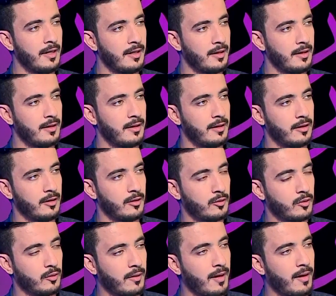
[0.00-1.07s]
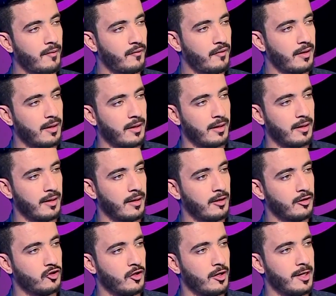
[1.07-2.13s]
أه، تقام في
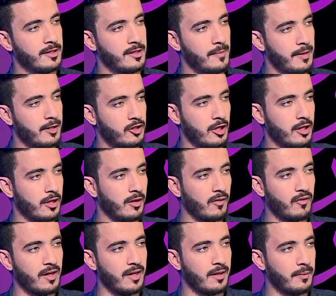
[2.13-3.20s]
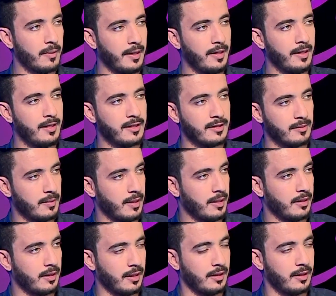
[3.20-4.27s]
الجنائز لما يجيك ضيف يعني بعيد لازم
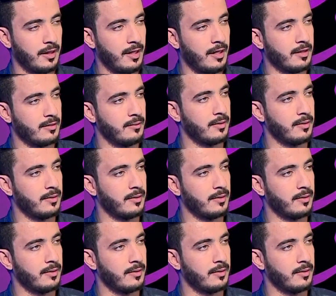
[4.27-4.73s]
يعني تغديه لازم